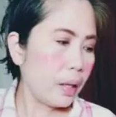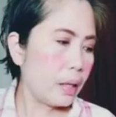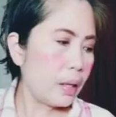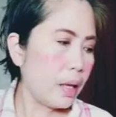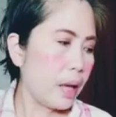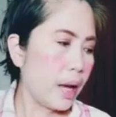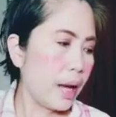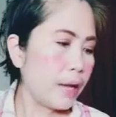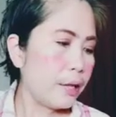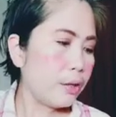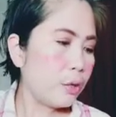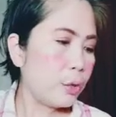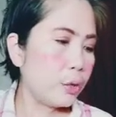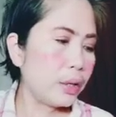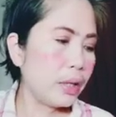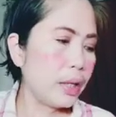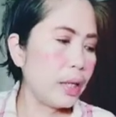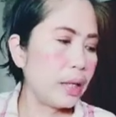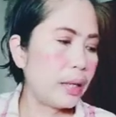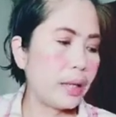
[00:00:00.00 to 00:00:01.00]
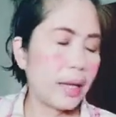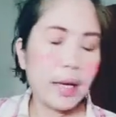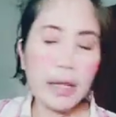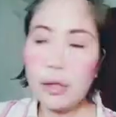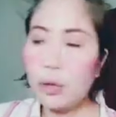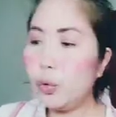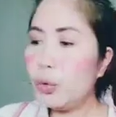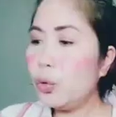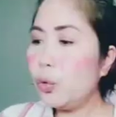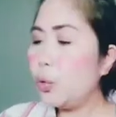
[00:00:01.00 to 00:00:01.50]
I don't intend
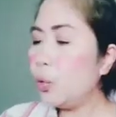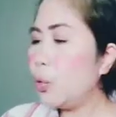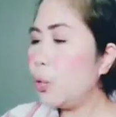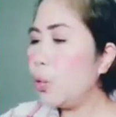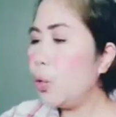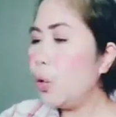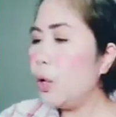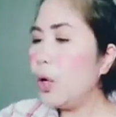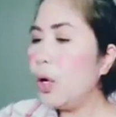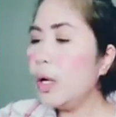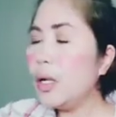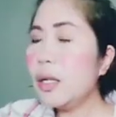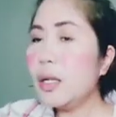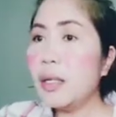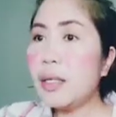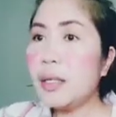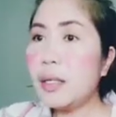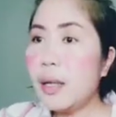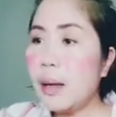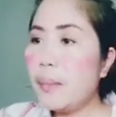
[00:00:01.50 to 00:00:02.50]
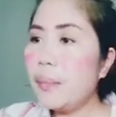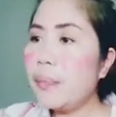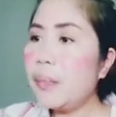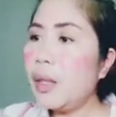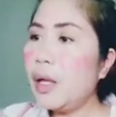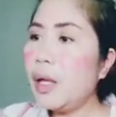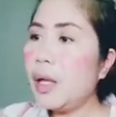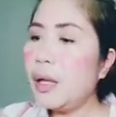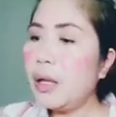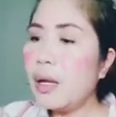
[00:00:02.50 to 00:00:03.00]
to do
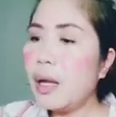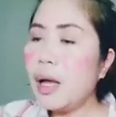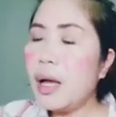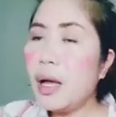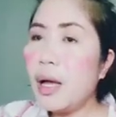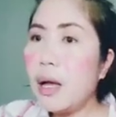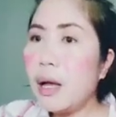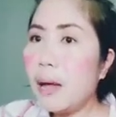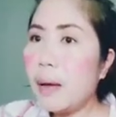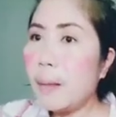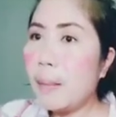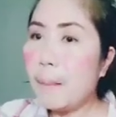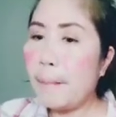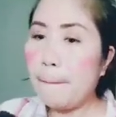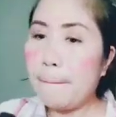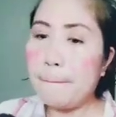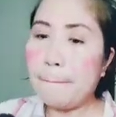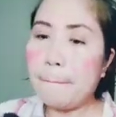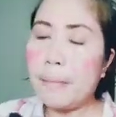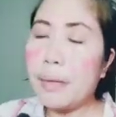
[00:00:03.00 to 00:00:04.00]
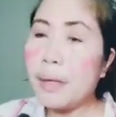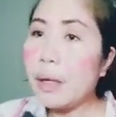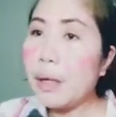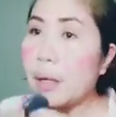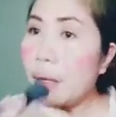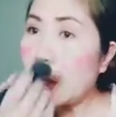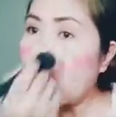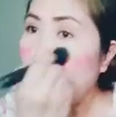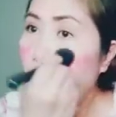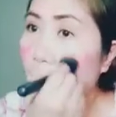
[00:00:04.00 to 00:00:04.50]
something na
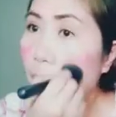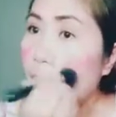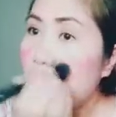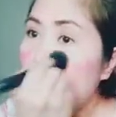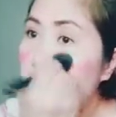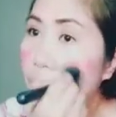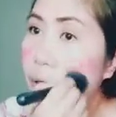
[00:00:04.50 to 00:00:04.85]
I actually